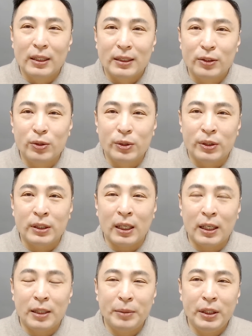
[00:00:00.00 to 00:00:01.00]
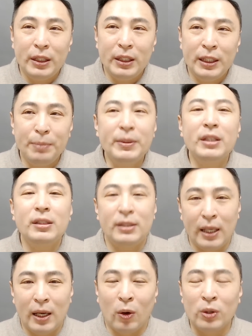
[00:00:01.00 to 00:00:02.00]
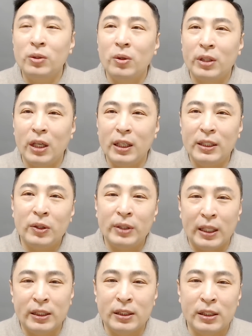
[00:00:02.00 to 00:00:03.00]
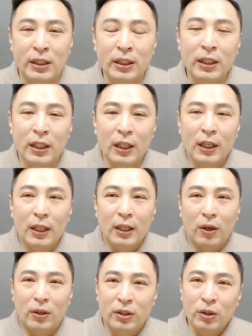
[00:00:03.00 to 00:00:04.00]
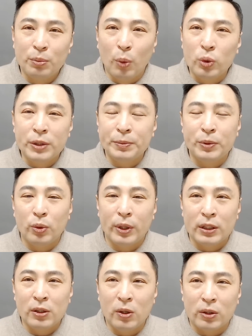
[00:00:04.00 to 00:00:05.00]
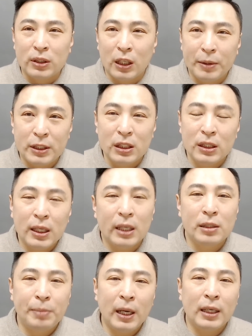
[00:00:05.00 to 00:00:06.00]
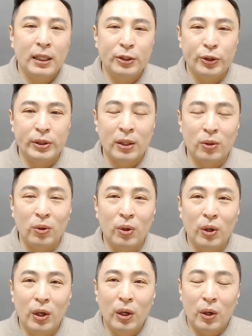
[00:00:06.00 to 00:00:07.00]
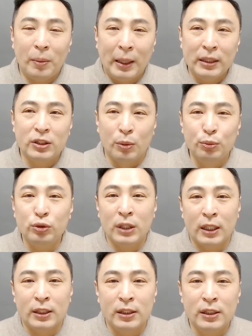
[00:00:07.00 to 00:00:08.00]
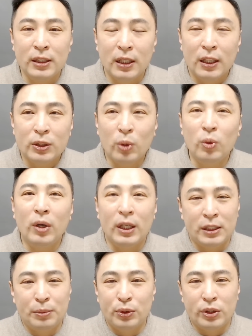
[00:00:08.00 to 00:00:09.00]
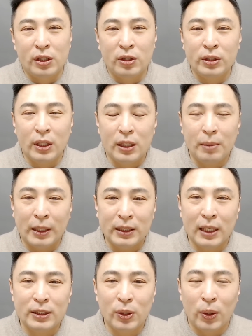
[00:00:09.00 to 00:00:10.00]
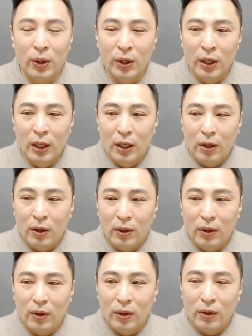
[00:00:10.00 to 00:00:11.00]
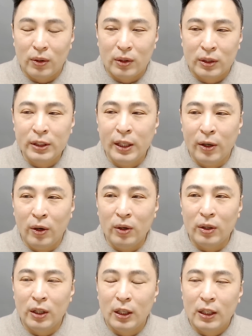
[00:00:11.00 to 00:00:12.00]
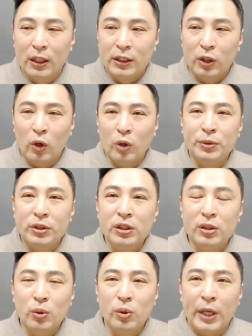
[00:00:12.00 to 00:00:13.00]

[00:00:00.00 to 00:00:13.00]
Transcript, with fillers: 그리고 그 사람이 힘들 때 어떻게 이겨내는지 어, 그런 모습 속에서 그 사람의 진가를 파악할 수 있다고 어, 많은 전문가들 성공하신 분들이 그런 얘기 많이 하죠. 어, 근데요, 여러분 스스로